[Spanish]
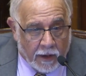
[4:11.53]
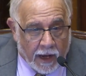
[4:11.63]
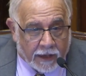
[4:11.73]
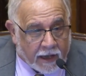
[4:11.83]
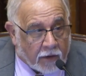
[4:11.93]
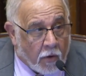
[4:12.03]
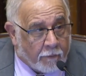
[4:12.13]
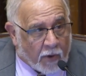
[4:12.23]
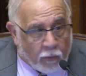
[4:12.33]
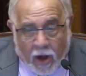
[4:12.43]
el que
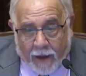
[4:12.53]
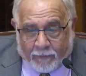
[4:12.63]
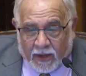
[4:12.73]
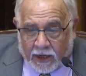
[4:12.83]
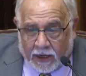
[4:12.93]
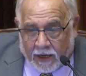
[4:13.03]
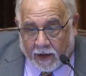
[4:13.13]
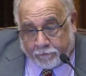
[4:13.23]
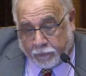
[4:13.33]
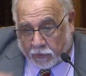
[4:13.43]
compra una
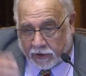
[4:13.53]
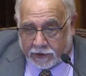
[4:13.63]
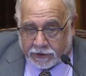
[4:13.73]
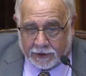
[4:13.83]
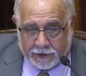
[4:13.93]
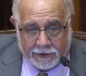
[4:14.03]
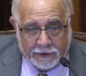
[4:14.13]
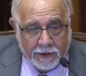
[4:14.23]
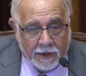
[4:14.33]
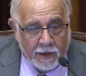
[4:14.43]
aspirina, por decir
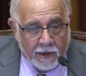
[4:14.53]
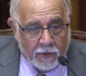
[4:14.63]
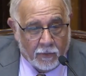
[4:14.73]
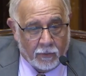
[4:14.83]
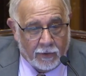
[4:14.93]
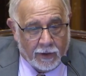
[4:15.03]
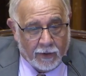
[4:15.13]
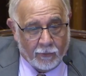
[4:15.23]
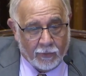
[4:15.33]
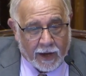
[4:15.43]

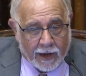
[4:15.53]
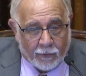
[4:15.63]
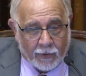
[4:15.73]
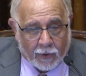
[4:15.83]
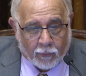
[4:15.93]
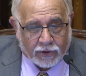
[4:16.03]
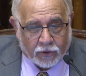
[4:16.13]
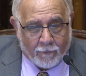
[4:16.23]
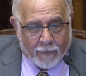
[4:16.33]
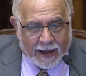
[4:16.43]
una, una
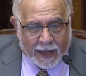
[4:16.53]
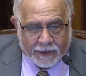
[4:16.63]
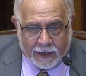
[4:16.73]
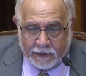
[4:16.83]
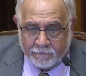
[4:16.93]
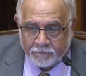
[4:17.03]
cuestión baladí,